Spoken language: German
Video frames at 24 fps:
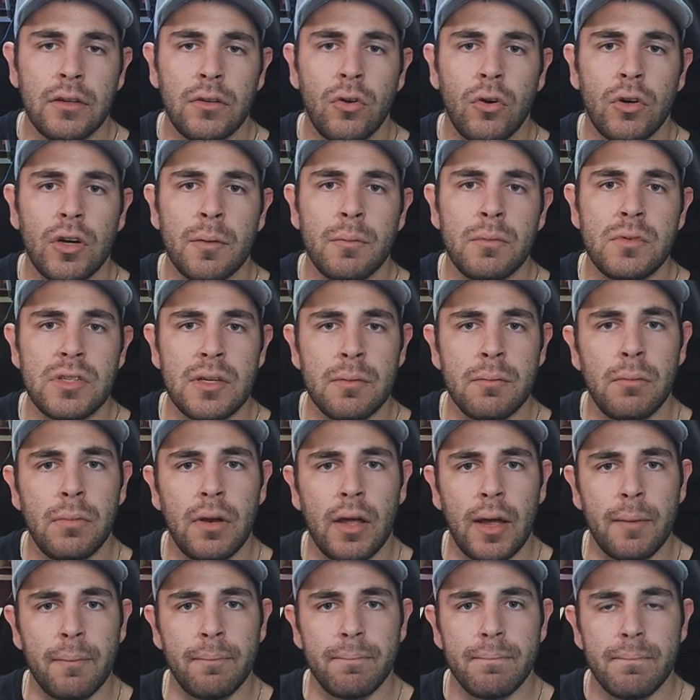noch im Team
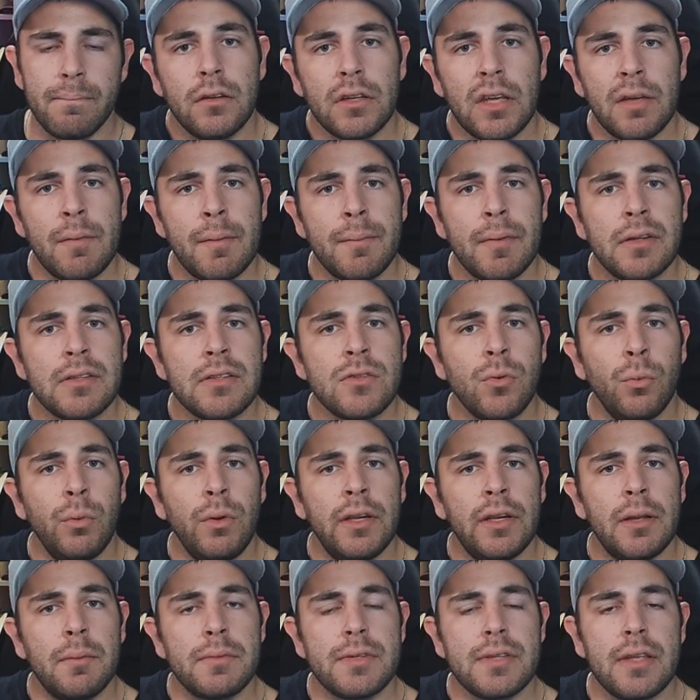bleiben. Gehen wir mal zu
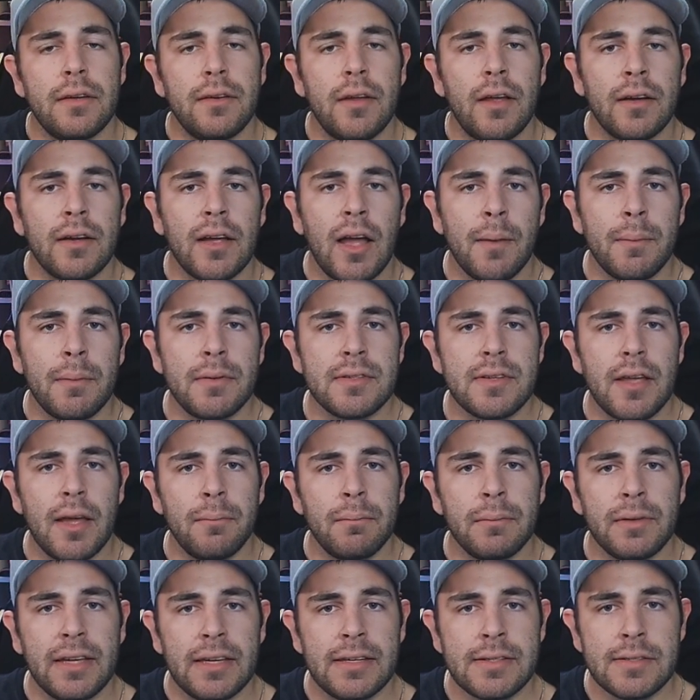Williams, denn da gab es
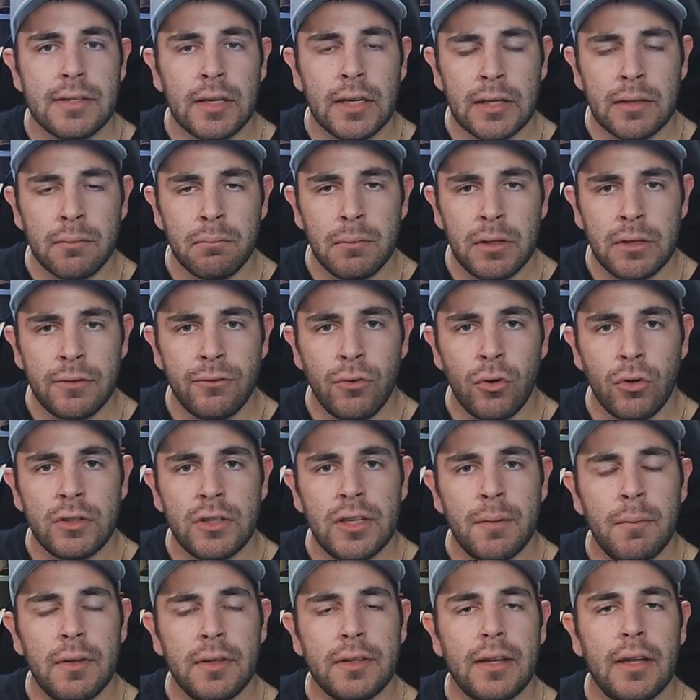am gestrigen Mittwoch
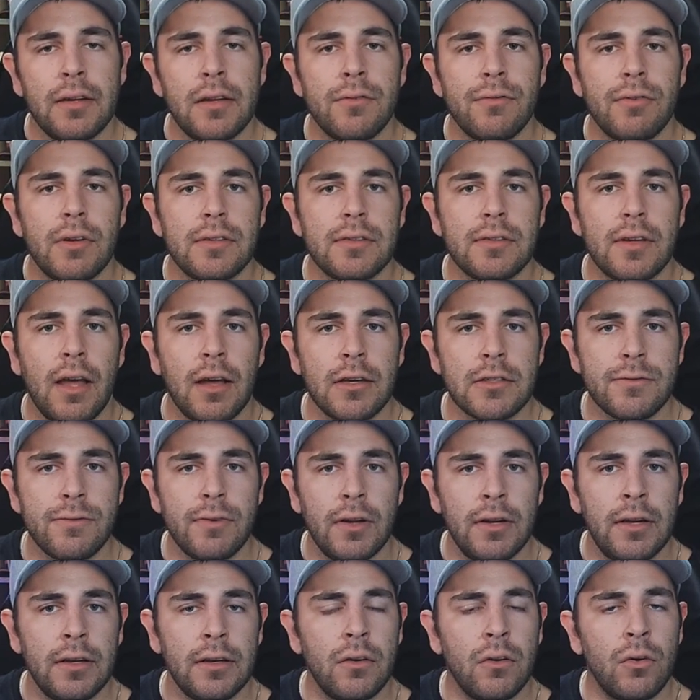nämlich eine
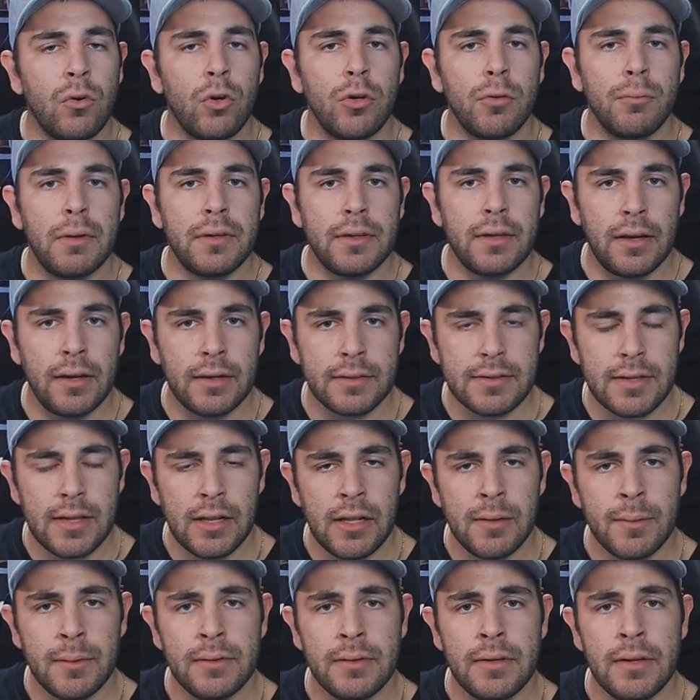Vertragsverlängerung mit Alex
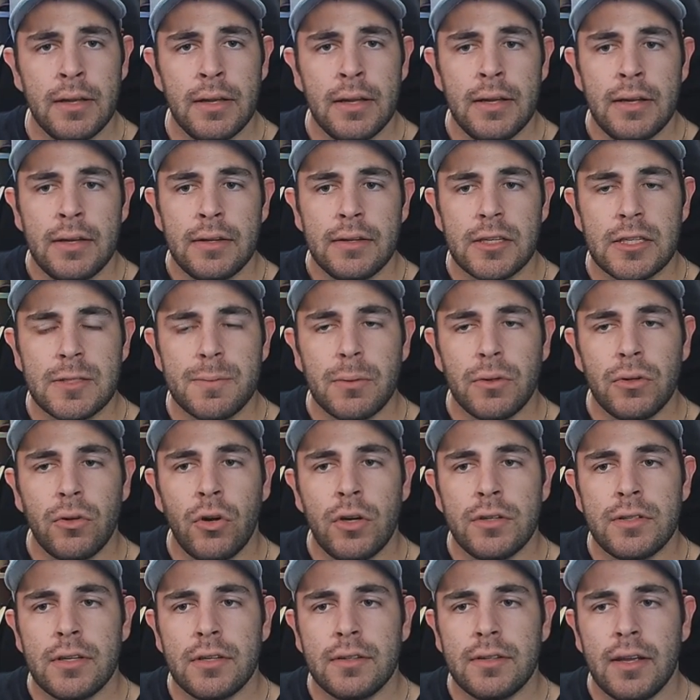Albon. Das
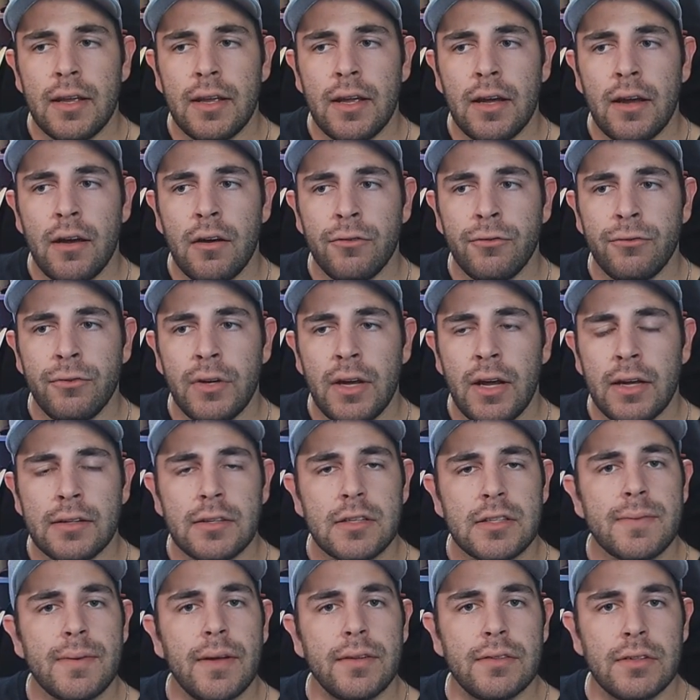bedeutet, er fährt
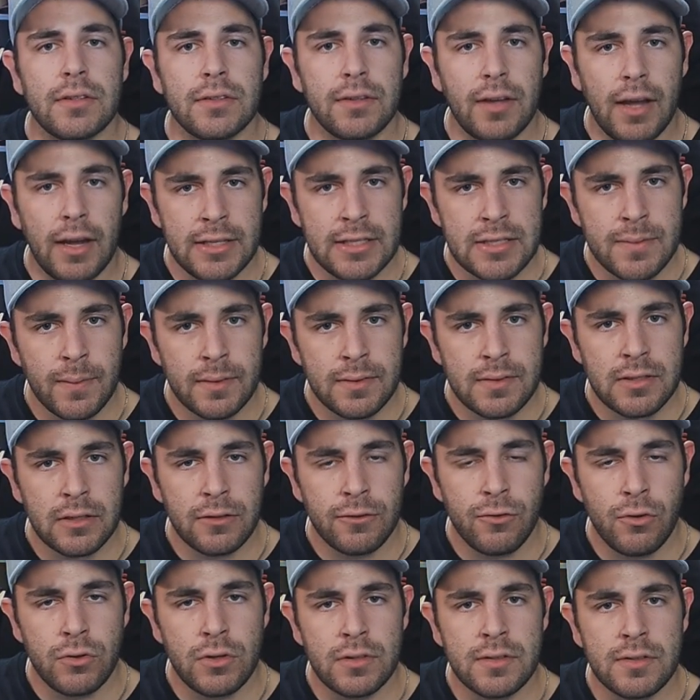2023
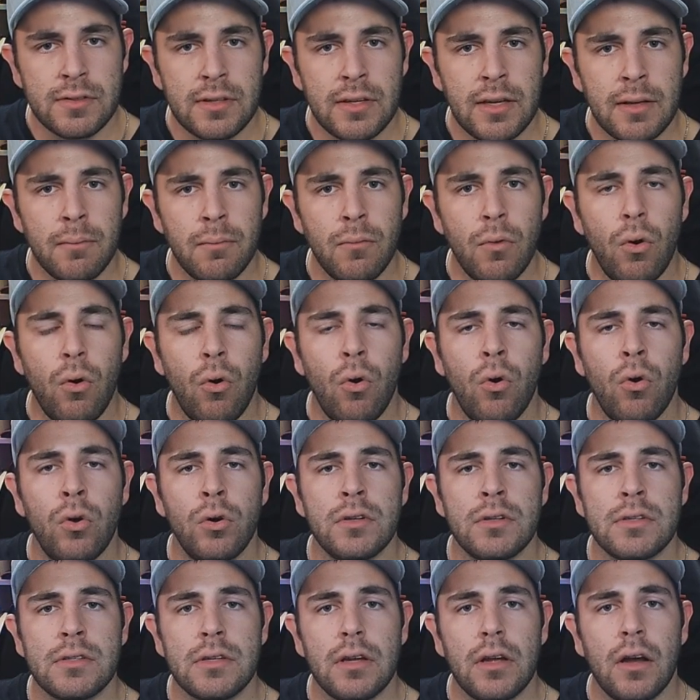für das Team
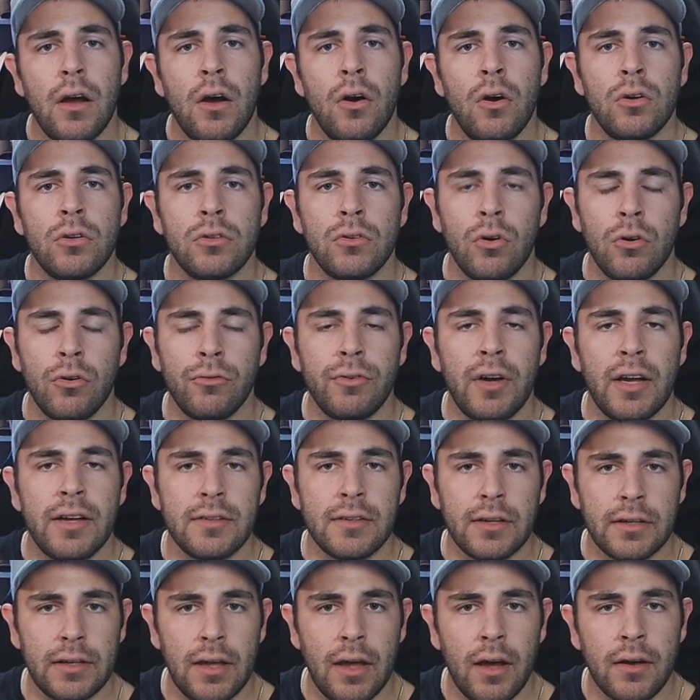und auch noch
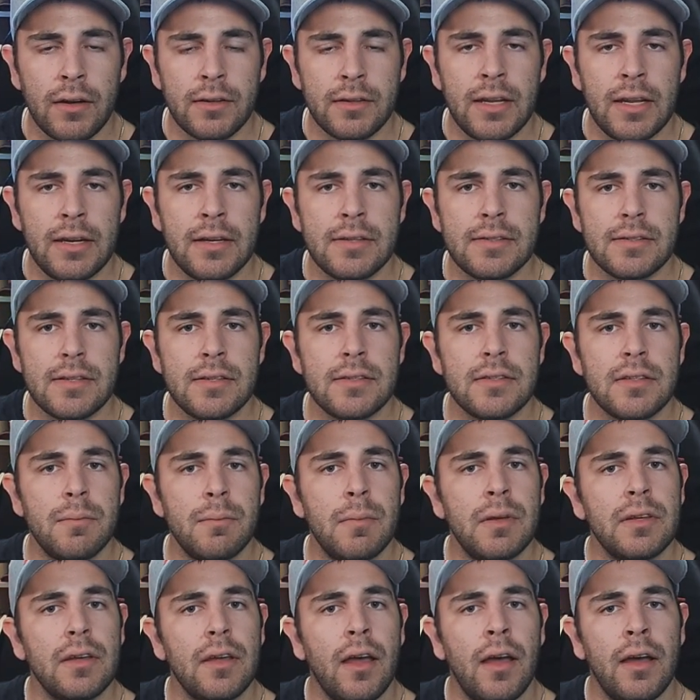weitere Jahre, denn es ist
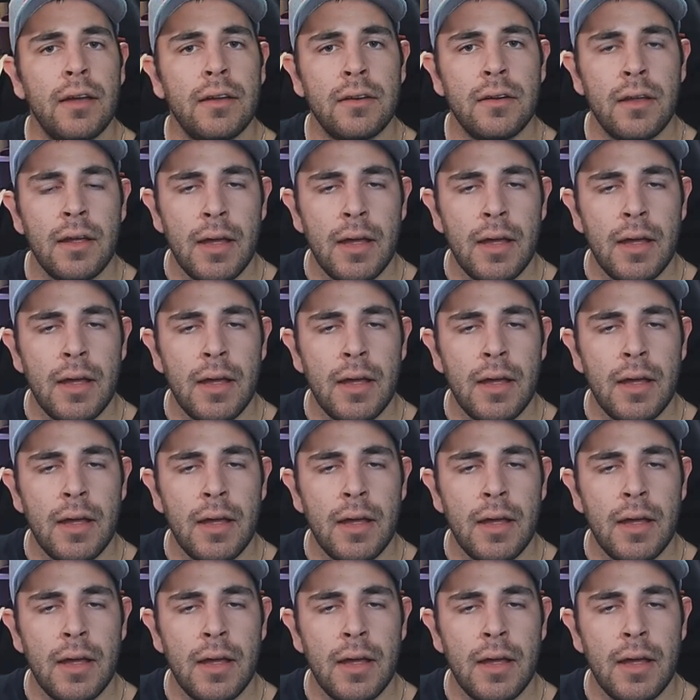nämlich ein